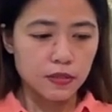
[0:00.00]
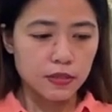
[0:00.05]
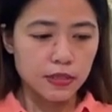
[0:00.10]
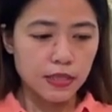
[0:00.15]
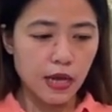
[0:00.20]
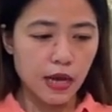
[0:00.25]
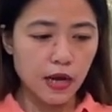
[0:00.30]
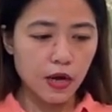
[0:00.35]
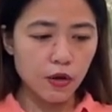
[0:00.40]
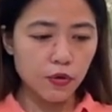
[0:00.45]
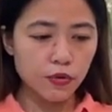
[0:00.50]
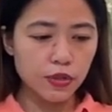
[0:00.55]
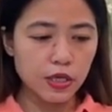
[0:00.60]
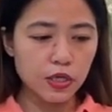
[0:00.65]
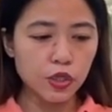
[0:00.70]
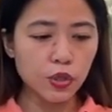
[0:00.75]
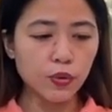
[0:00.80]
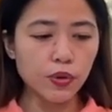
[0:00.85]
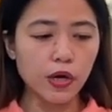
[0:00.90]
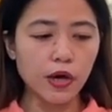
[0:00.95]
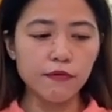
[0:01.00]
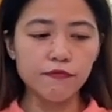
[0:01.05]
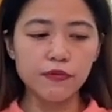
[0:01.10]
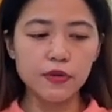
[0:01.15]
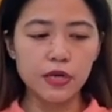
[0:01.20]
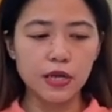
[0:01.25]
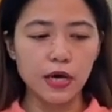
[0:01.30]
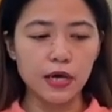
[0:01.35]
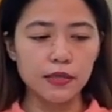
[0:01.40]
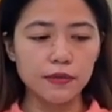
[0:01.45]
Now, the new
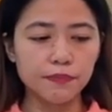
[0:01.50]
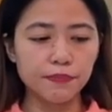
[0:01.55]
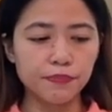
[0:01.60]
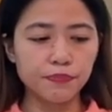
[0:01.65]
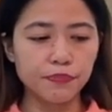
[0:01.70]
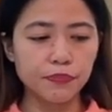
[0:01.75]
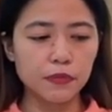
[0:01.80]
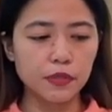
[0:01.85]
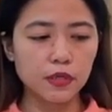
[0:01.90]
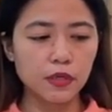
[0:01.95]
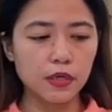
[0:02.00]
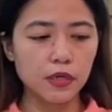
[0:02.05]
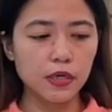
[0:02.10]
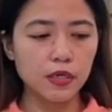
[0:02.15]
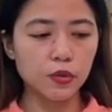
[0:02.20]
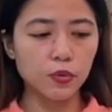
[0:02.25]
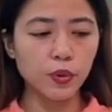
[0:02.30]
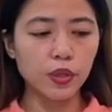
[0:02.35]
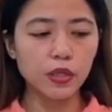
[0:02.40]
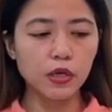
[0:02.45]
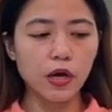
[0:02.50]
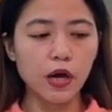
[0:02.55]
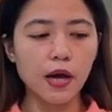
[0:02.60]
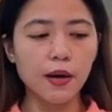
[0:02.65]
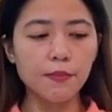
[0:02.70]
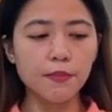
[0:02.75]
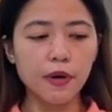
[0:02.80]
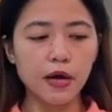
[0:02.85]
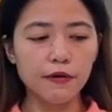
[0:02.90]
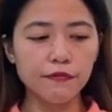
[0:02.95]
covenant, it will
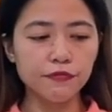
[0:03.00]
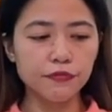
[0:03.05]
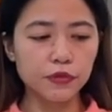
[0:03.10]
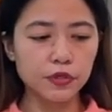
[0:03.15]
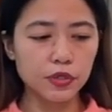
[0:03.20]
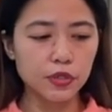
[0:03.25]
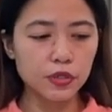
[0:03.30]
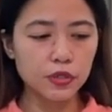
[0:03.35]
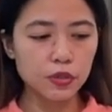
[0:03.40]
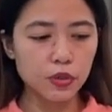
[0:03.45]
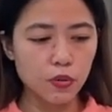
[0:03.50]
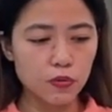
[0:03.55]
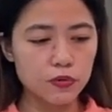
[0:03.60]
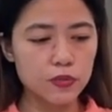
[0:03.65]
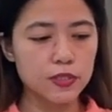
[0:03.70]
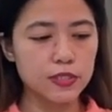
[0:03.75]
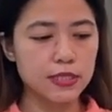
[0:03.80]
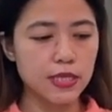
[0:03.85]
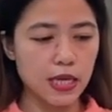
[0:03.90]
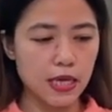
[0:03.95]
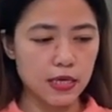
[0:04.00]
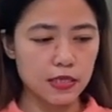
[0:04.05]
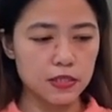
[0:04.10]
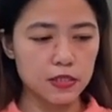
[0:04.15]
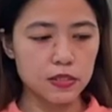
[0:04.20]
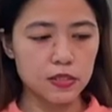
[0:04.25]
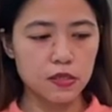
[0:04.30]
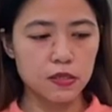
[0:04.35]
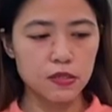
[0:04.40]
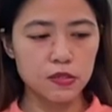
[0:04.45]
come after those
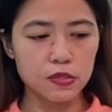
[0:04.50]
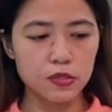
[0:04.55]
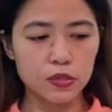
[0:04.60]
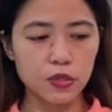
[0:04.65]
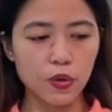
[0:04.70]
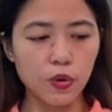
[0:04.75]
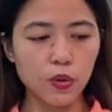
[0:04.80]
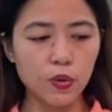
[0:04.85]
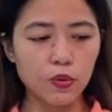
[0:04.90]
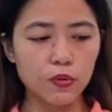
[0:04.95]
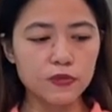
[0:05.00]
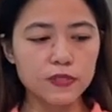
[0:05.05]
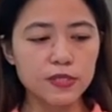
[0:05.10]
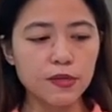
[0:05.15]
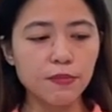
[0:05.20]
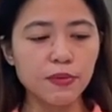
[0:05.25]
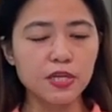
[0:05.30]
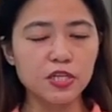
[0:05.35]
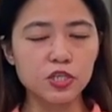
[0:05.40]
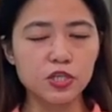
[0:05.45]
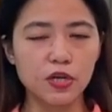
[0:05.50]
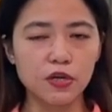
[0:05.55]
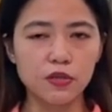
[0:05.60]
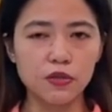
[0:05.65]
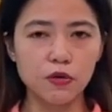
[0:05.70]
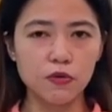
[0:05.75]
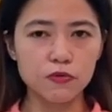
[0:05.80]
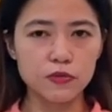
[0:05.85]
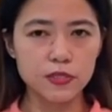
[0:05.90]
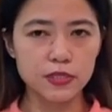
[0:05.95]
days. So, unsa man ni
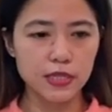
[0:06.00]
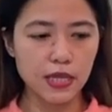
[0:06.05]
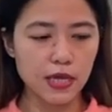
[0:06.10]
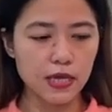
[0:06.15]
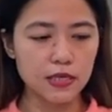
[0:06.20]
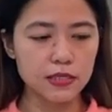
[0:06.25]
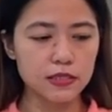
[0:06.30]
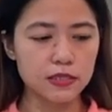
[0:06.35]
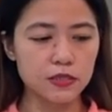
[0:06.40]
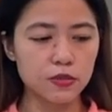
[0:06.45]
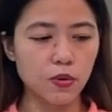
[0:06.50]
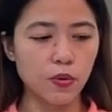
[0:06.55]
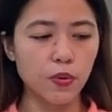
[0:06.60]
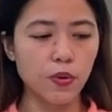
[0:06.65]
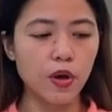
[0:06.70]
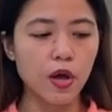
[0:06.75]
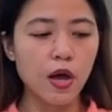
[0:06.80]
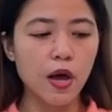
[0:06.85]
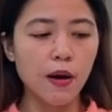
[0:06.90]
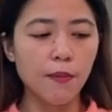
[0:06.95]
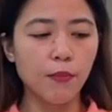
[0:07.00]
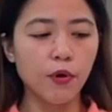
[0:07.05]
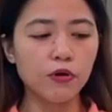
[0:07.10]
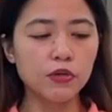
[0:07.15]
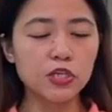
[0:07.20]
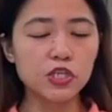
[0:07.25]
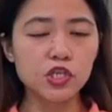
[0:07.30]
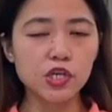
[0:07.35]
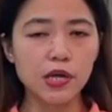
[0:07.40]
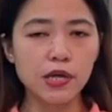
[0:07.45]
siyang those days. So, mo
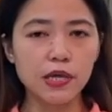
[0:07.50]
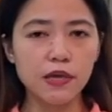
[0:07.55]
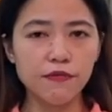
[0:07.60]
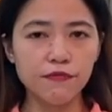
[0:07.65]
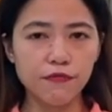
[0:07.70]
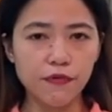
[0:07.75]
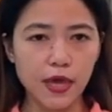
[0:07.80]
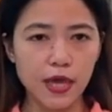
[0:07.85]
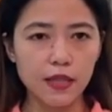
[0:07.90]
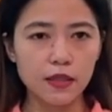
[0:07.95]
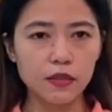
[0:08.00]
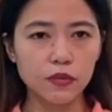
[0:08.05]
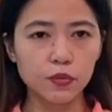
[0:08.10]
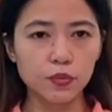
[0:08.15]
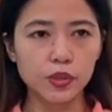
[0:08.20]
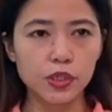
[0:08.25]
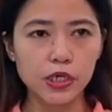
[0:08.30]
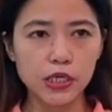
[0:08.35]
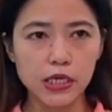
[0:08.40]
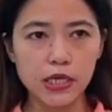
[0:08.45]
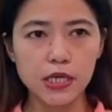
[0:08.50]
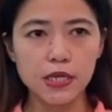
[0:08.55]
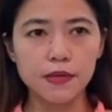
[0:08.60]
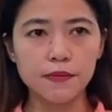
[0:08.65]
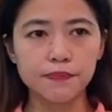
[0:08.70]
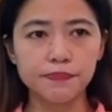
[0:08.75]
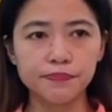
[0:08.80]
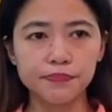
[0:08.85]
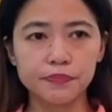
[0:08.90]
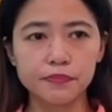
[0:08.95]
ni siyang event
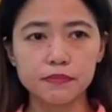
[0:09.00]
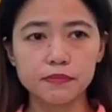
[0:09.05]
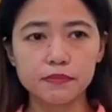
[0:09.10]
wherein